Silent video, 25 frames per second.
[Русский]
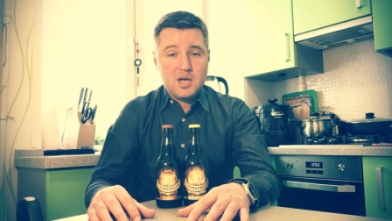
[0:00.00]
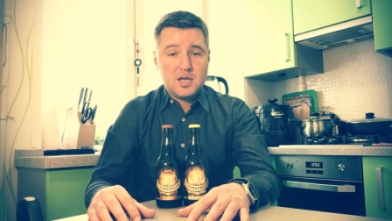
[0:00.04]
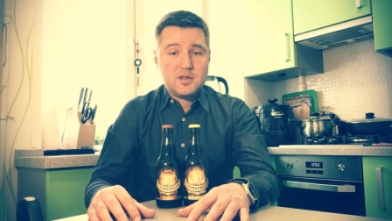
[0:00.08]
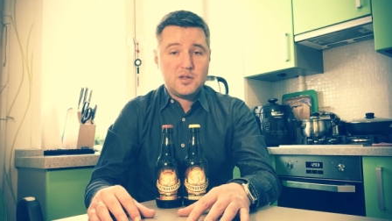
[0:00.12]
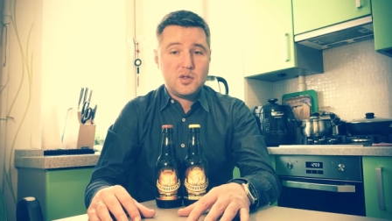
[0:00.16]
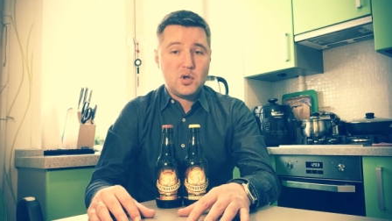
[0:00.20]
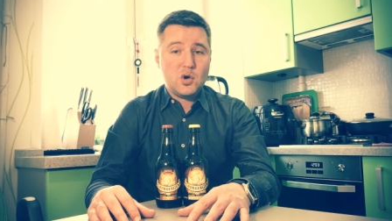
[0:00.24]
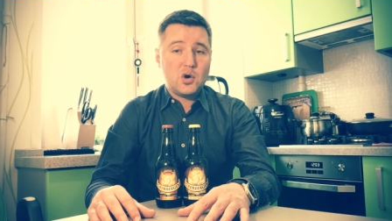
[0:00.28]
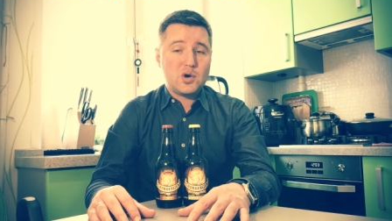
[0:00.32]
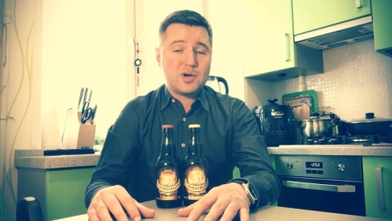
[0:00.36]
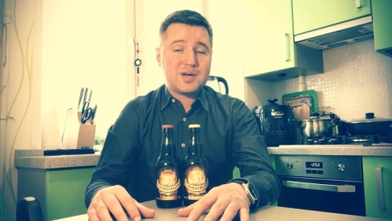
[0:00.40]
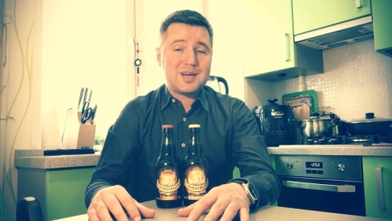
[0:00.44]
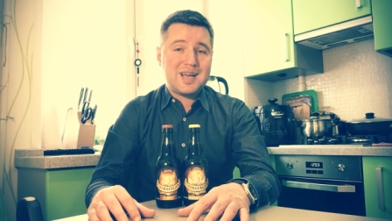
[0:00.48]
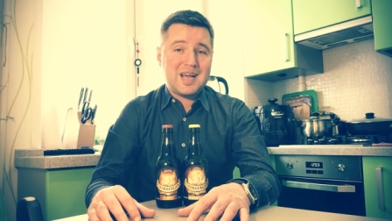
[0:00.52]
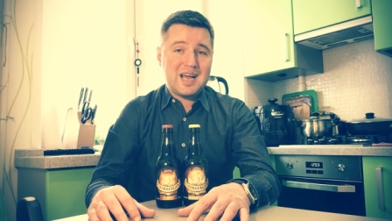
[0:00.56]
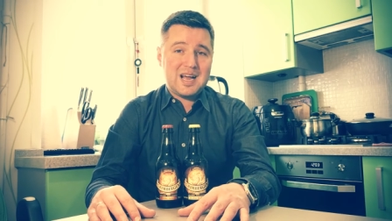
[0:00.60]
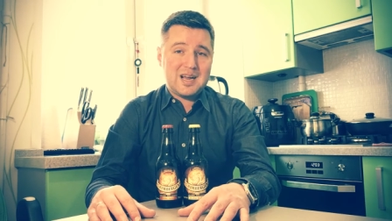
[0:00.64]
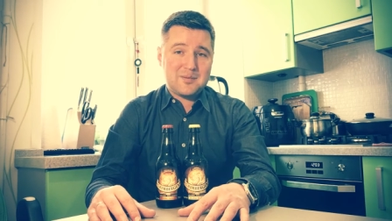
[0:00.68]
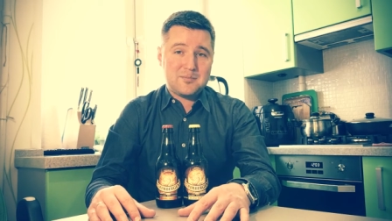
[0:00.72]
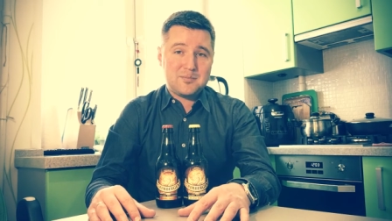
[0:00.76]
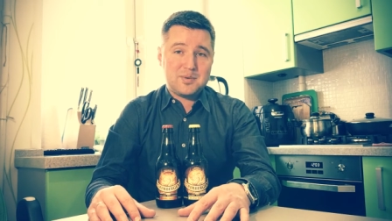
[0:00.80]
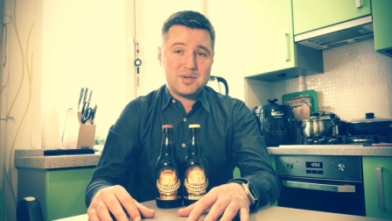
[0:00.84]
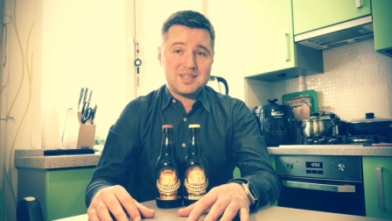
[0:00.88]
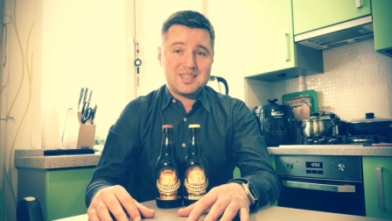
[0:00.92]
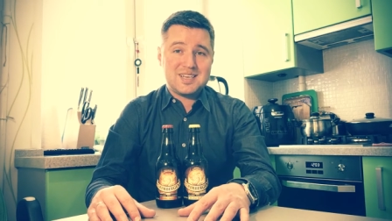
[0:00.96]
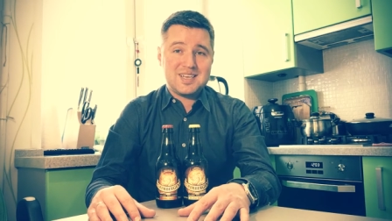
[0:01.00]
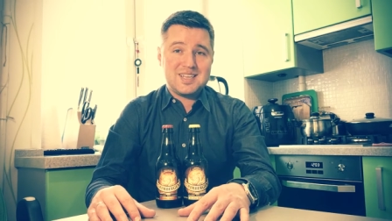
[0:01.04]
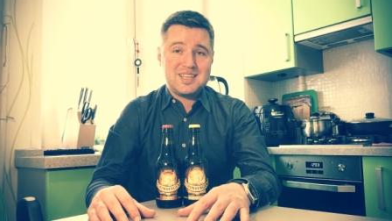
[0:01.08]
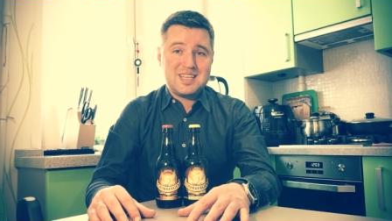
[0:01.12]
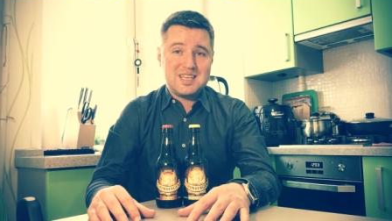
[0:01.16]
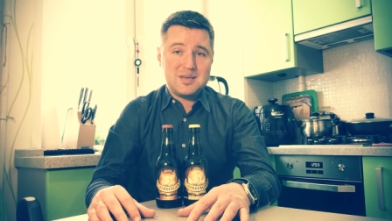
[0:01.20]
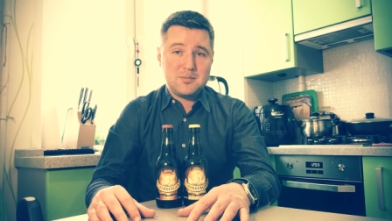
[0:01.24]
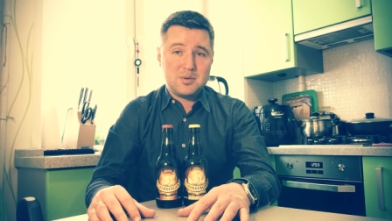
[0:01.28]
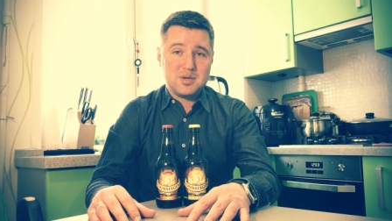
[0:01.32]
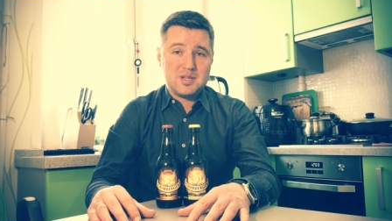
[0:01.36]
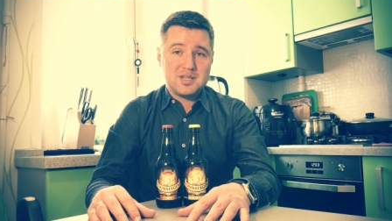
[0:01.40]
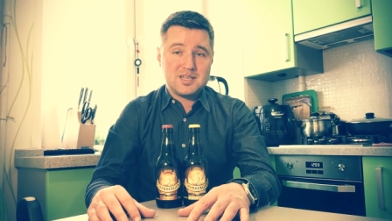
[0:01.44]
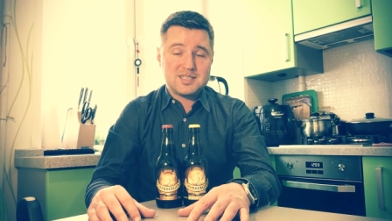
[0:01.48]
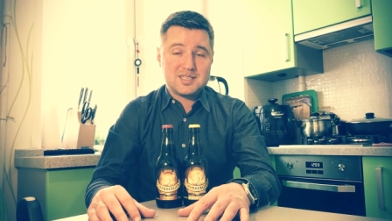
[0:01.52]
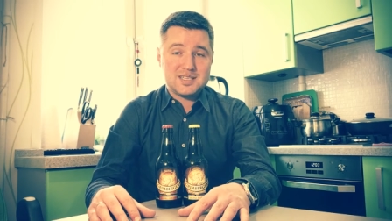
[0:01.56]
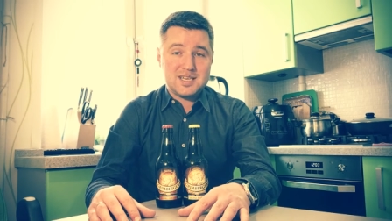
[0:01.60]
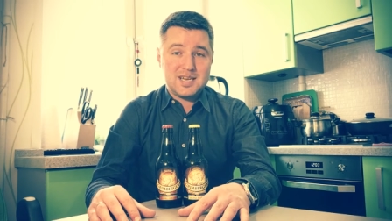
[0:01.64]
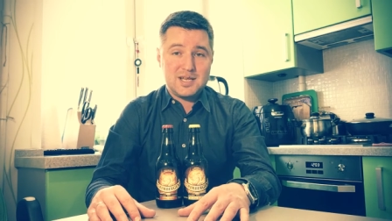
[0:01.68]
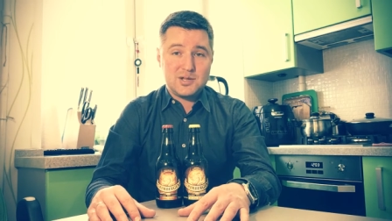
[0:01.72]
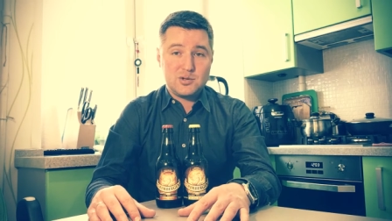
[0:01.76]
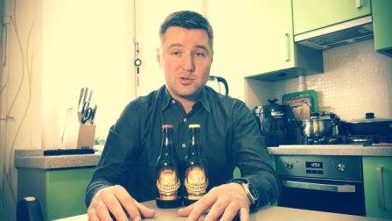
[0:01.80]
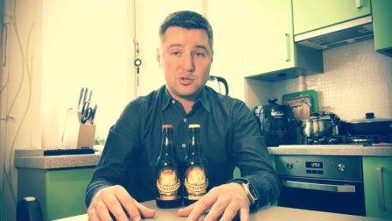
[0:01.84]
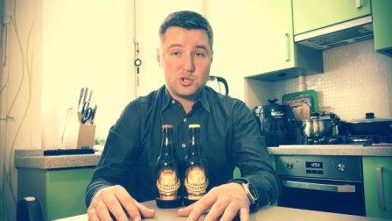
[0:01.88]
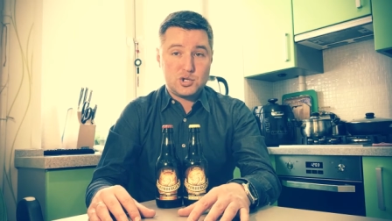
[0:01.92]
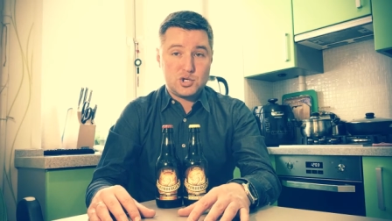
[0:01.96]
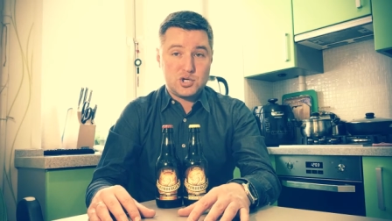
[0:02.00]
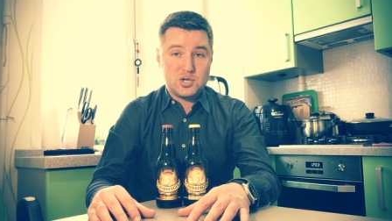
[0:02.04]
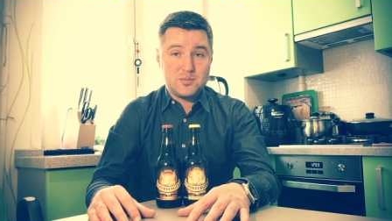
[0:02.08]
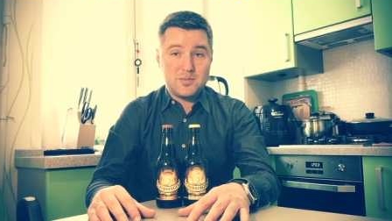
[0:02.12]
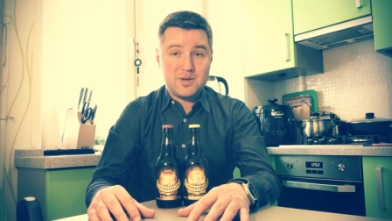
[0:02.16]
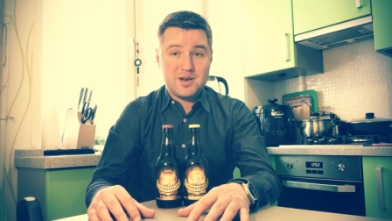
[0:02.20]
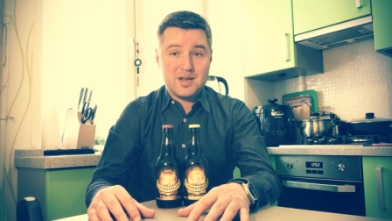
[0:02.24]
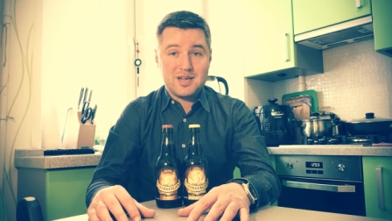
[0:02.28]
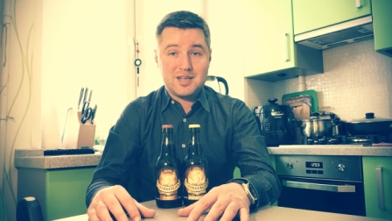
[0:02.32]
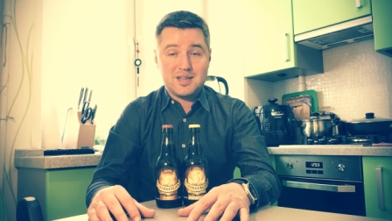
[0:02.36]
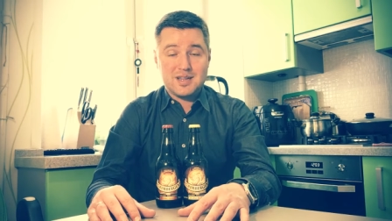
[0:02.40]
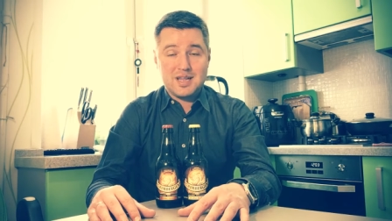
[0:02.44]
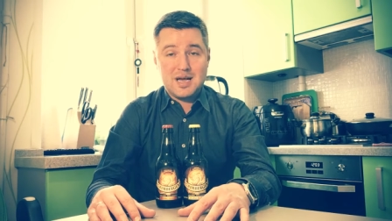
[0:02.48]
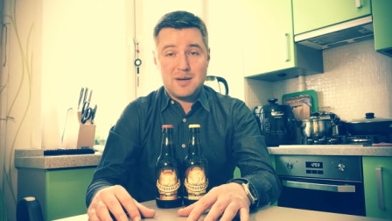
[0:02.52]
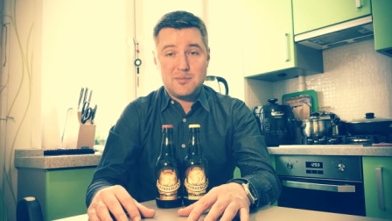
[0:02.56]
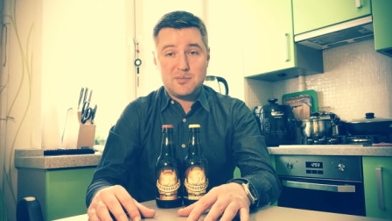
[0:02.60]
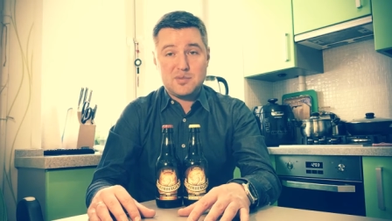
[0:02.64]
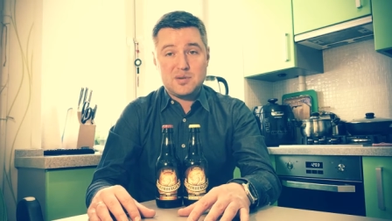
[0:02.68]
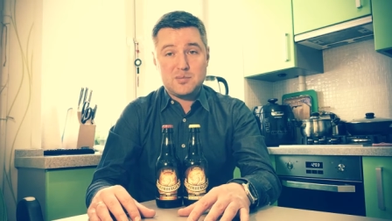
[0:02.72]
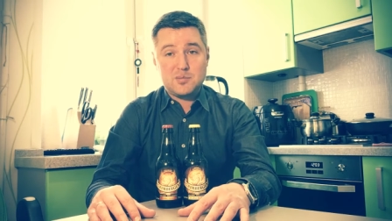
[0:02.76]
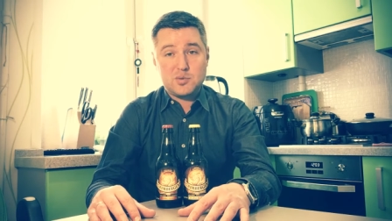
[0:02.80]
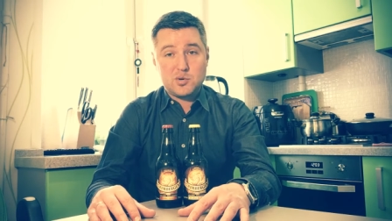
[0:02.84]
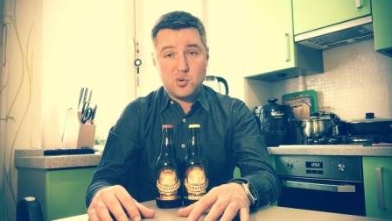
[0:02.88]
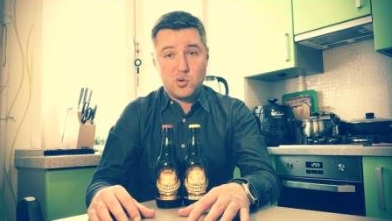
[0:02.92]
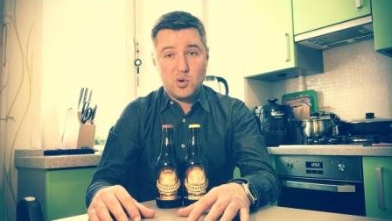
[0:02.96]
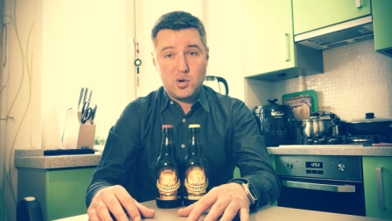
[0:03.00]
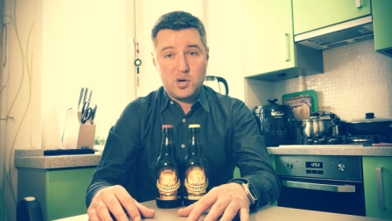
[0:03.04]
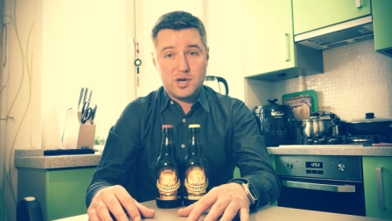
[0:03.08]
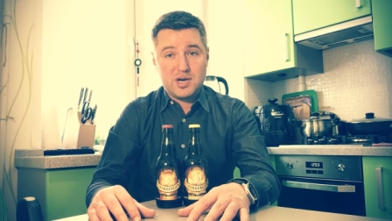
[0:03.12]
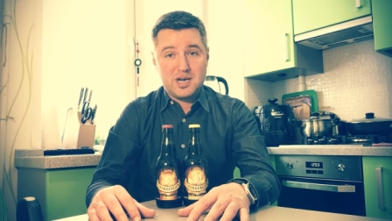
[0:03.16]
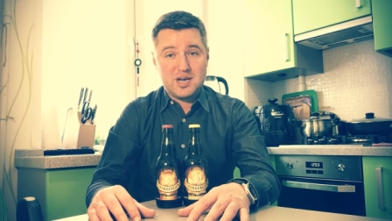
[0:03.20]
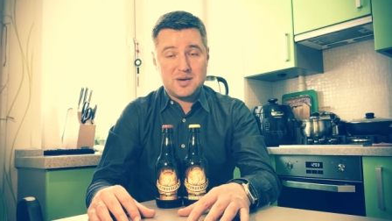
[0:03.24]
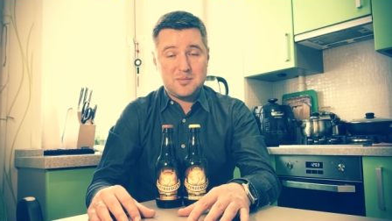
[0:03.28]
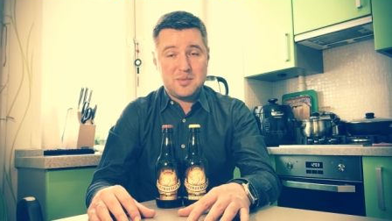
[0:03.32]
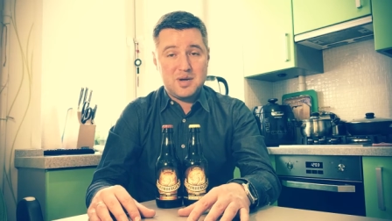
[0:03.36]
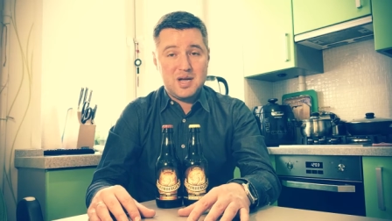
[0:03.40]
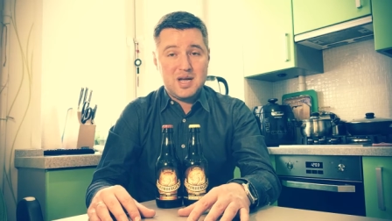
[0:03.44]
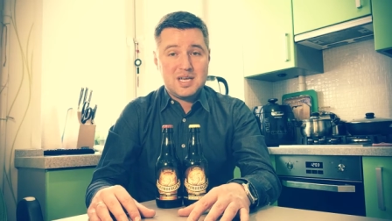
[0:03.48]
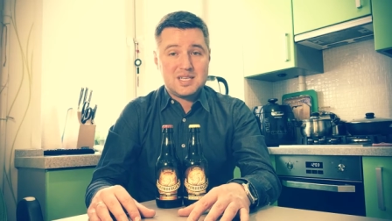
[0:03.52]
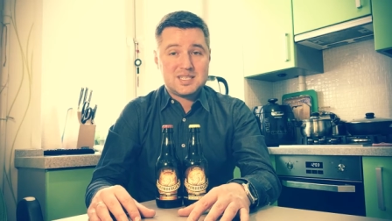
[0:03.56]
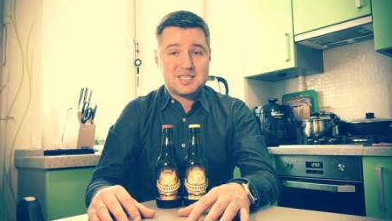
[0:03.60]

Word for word: но как бы то ни было, следующим рекламным роликом